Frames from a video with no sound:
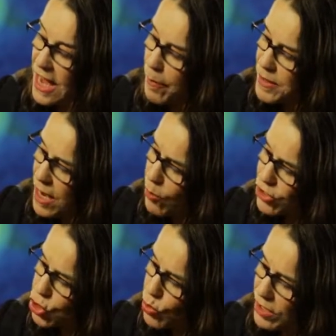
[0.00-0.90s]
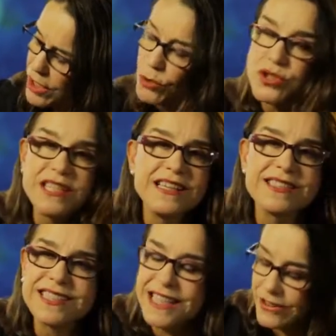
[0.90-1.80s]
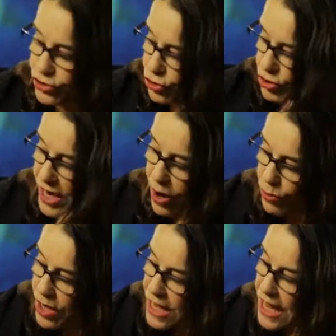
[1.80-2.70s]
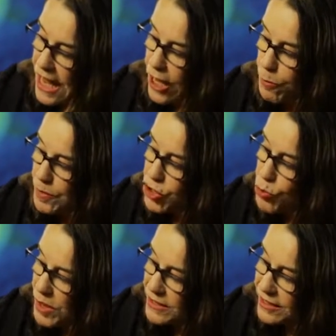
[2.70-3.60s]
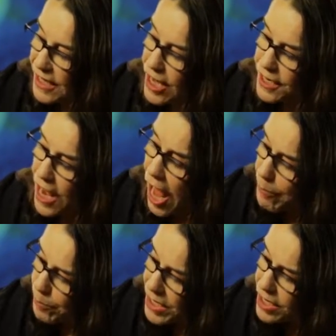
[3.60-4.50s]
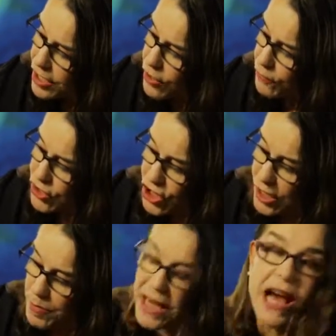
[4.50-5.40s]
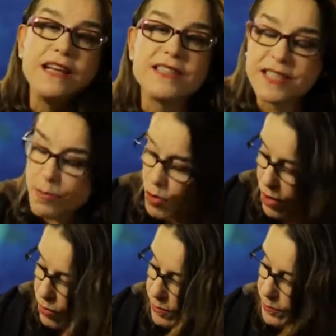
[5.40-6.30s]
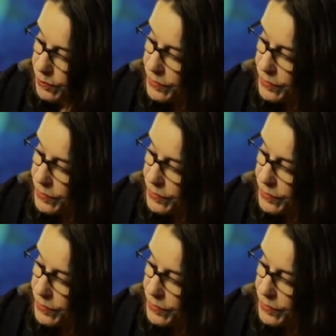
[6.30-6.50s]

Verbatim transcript: Gabriel achou aquilo sensacional e pediu para tentar abrir e fechar a bengala de Samuel.